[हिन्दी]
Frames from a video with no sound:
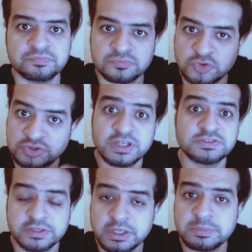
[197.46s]
तो चलें
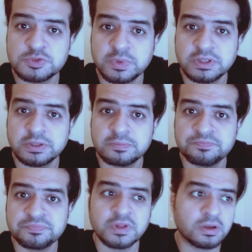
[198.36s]
सर की नमाज़ पढ़ते हैं
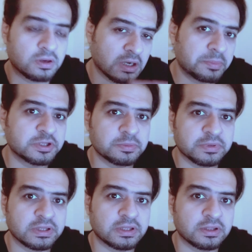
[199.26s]
काम ख़त्म
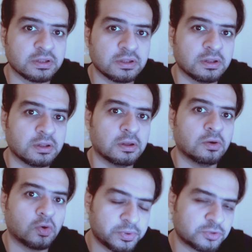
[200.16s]
करते हैं
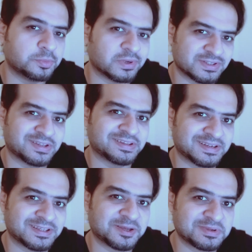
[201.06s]
और फिर थोड़ी बातें शादी
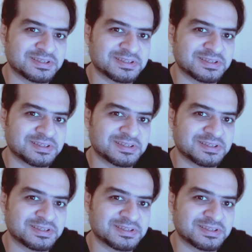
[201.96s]
करते हैं आपके